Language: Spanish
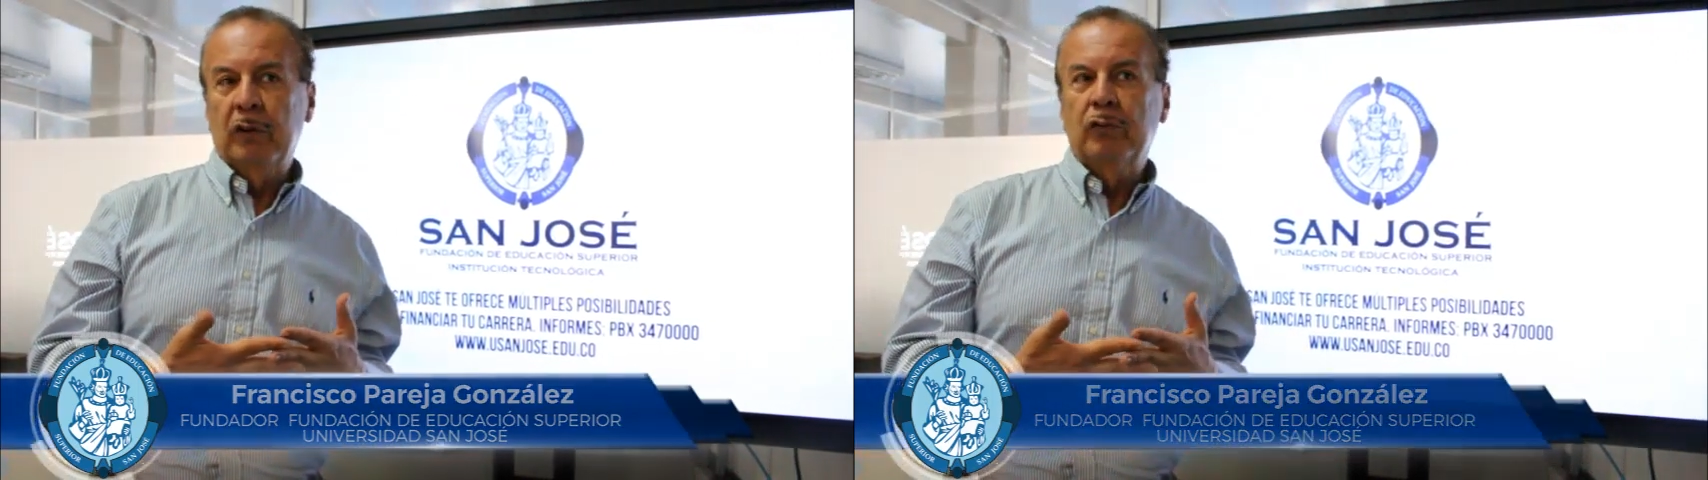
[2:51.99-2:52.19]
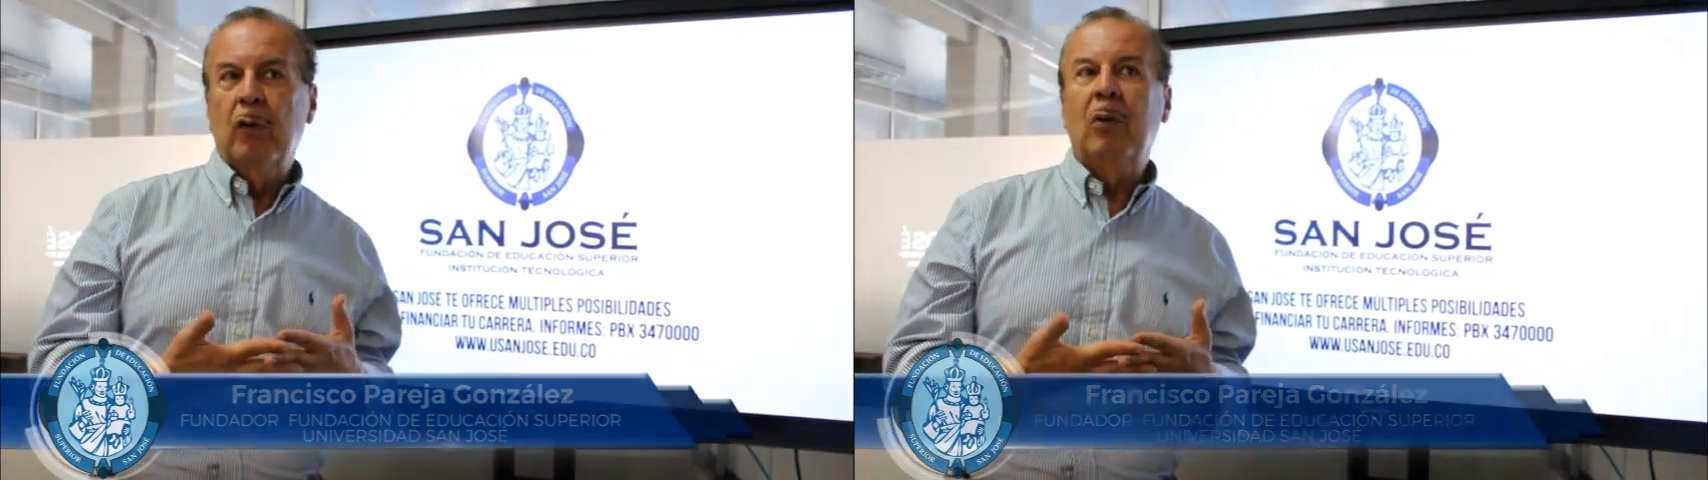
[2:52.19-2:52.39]

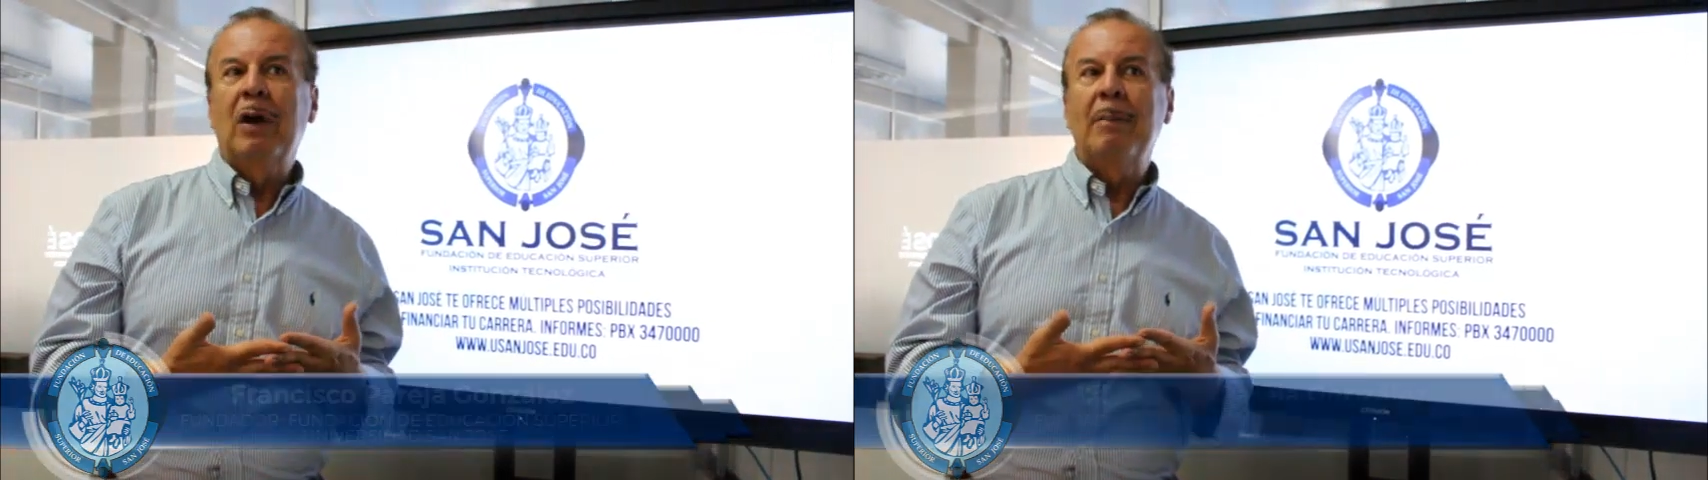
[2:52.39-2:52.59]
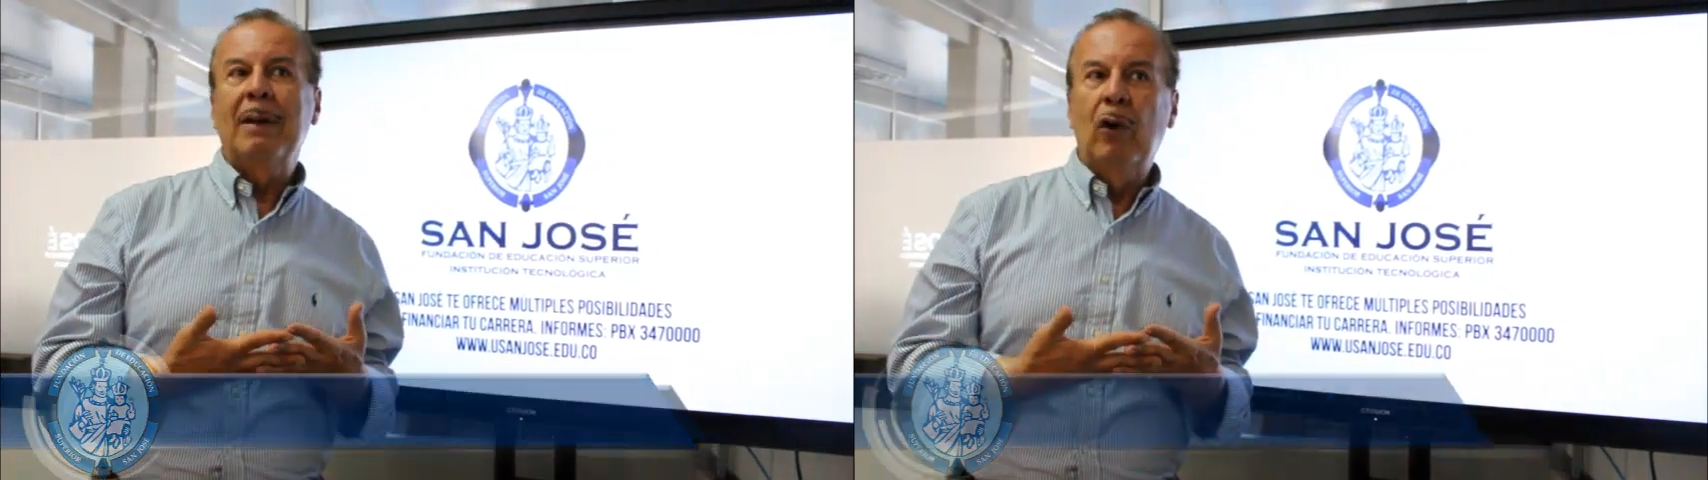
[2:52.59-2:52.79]
Somos
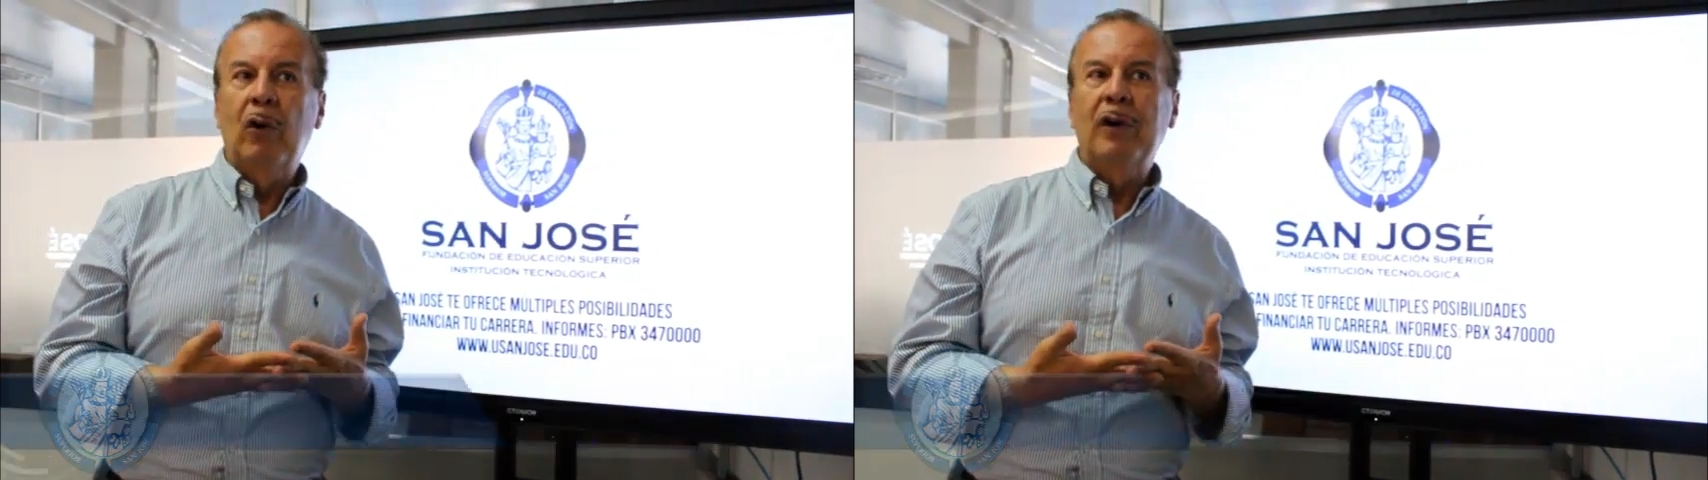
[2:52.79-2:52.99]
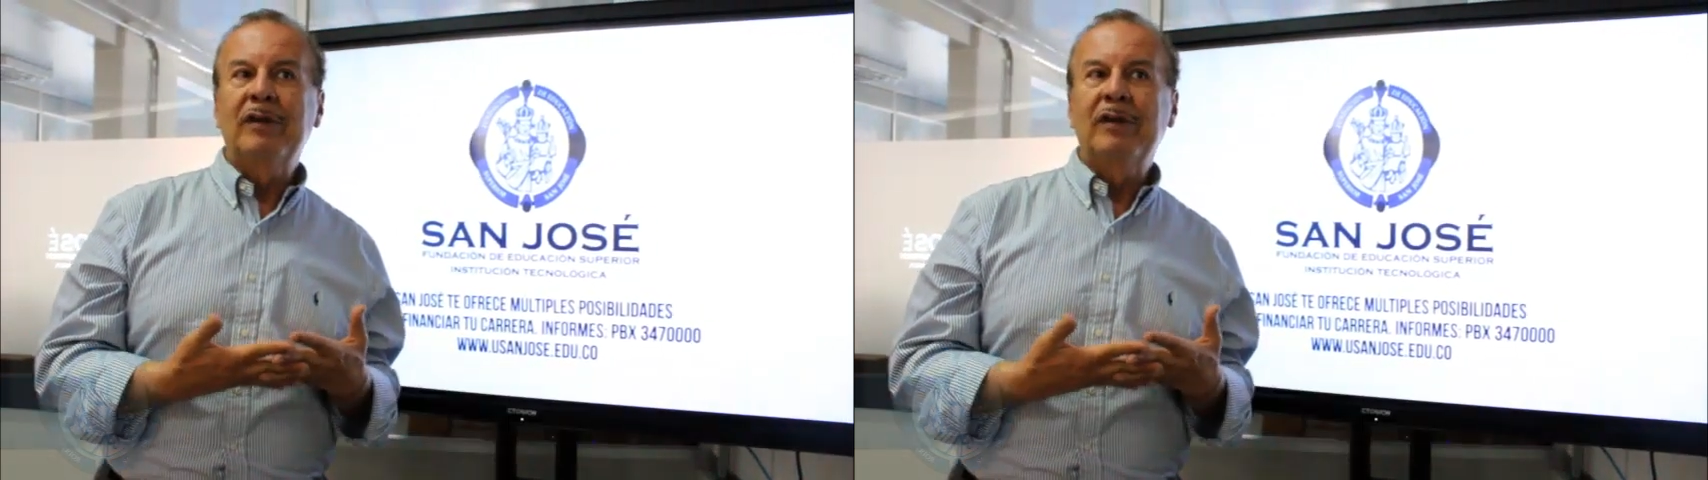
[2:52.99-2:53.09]
la mejor